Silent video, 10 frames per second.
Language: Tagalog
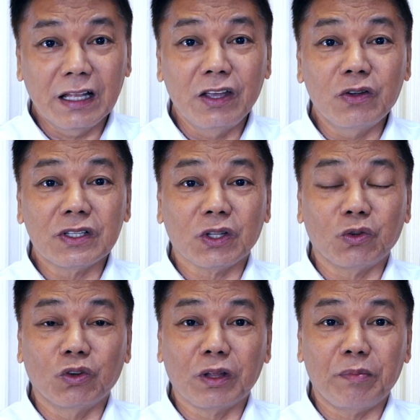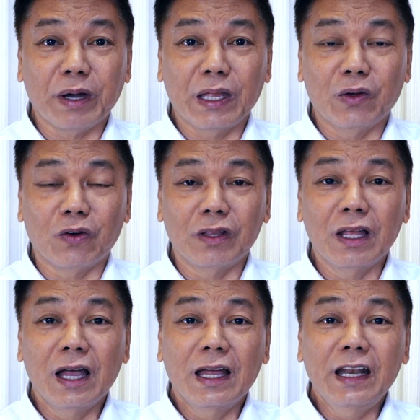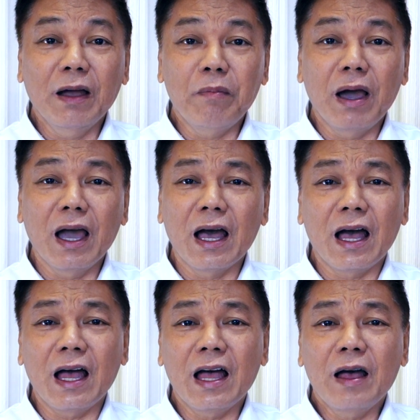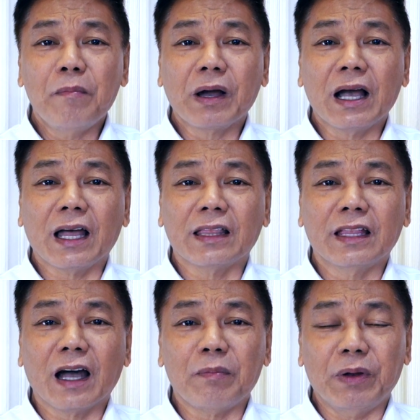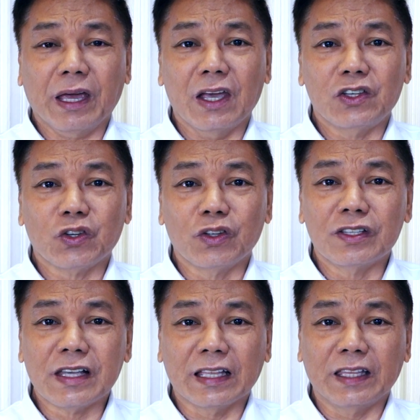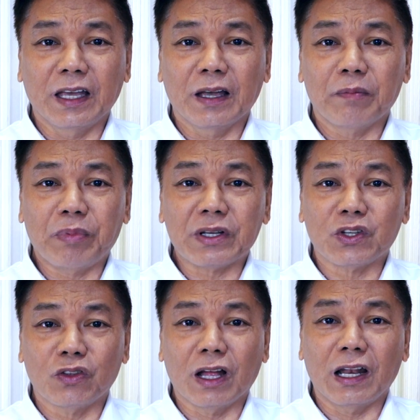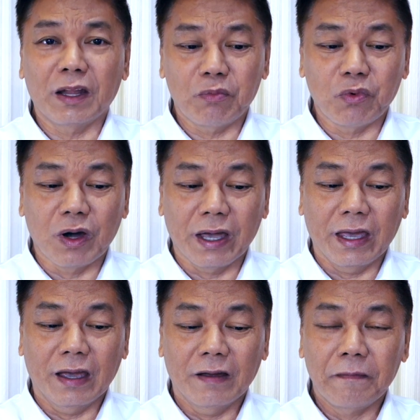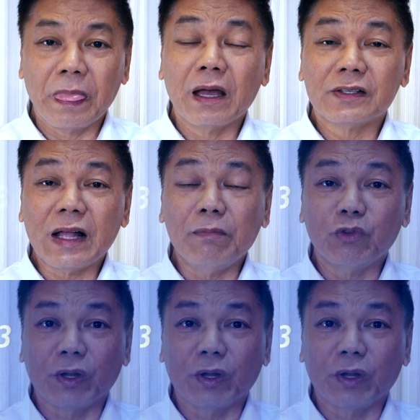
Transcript: ngayon sa tulong ng Panginoon ng mga magagandang application sa ating personal na buhay. Psalm